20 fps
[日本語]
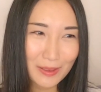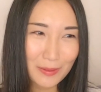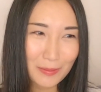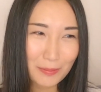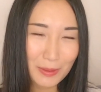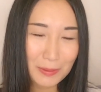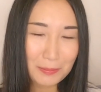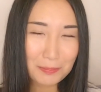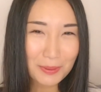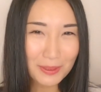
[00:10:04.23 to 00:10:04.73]

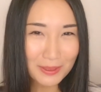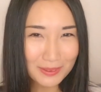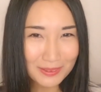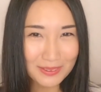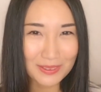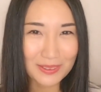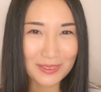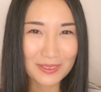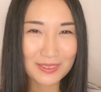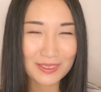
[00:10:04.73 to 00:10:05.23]
真っ
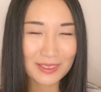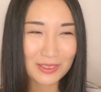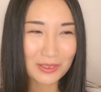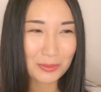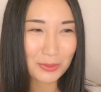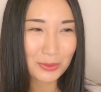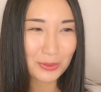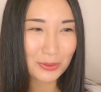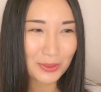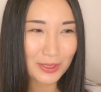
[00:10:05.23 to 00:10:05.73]
ピンクなど
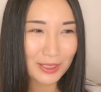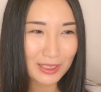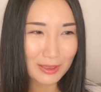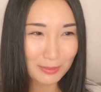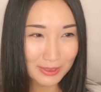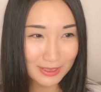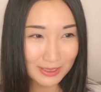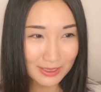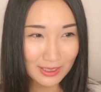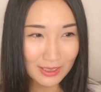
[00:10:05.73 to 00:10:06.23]
もあり
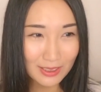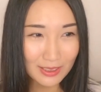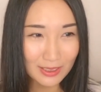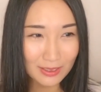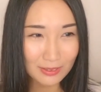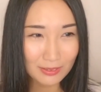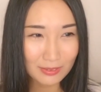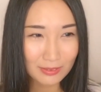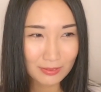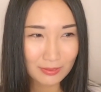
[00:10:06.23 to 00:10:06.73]
ます
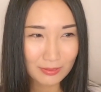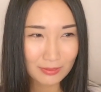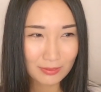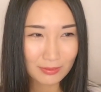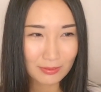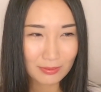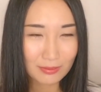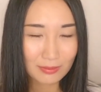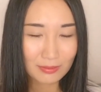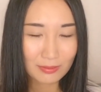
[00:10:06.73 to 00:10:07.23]
が、
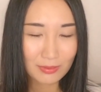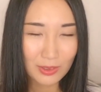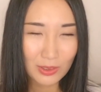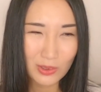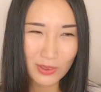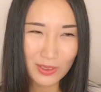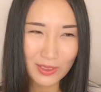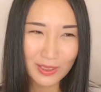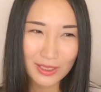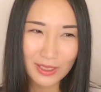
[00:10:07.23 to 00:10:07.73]

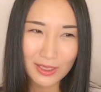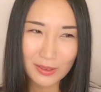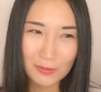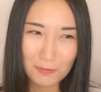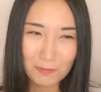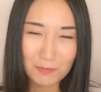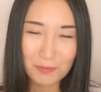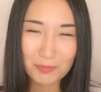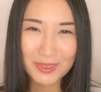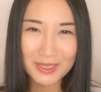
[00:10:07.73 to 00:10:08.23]
他に、う
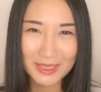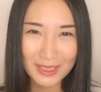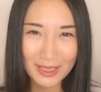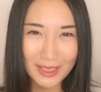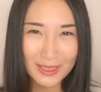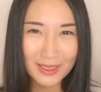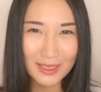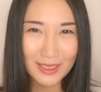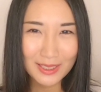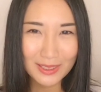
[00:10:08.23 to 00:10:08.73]
ん、使
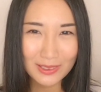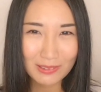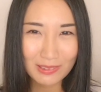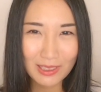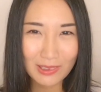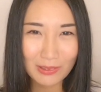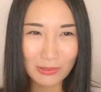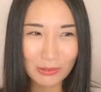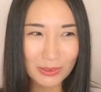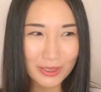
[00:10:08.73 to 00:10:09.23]
えない色
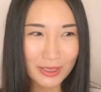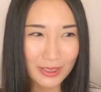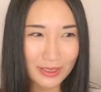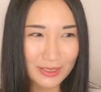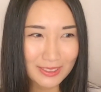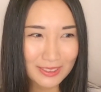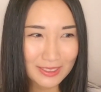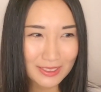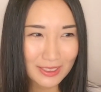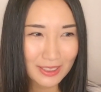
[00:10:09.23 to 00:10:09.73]
が多いで
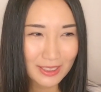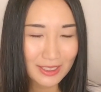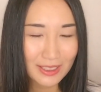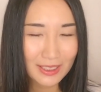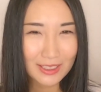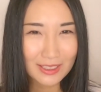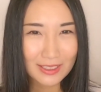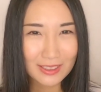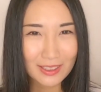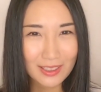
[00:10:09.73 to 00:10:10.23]
す。
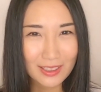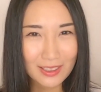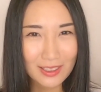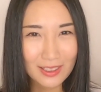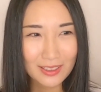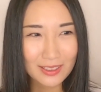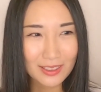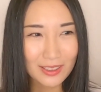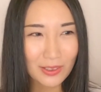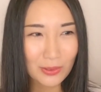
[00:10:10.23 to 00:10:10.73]
だか
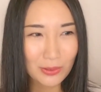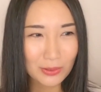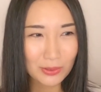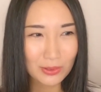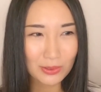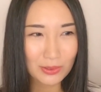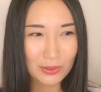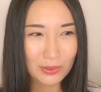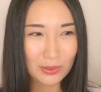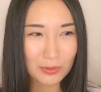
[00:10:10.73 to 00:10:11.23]
ら基
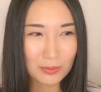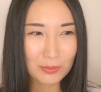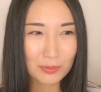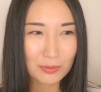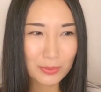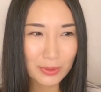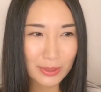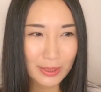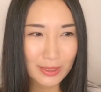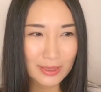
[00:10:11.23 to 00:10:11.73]
本の
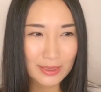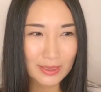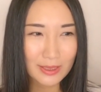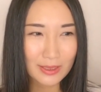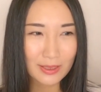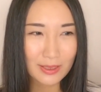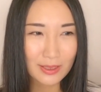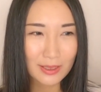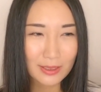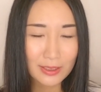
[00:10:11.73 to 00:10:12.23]
昔
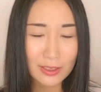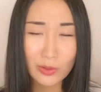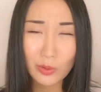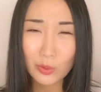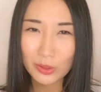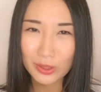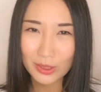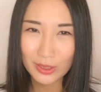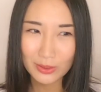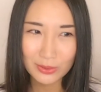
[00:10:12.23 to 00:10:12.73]
から日
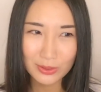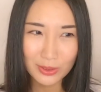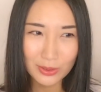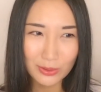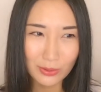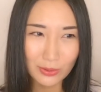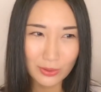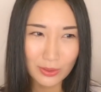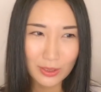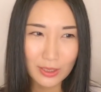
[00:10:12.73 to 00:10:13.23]
本にある
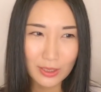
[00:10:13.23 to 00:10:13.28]
色、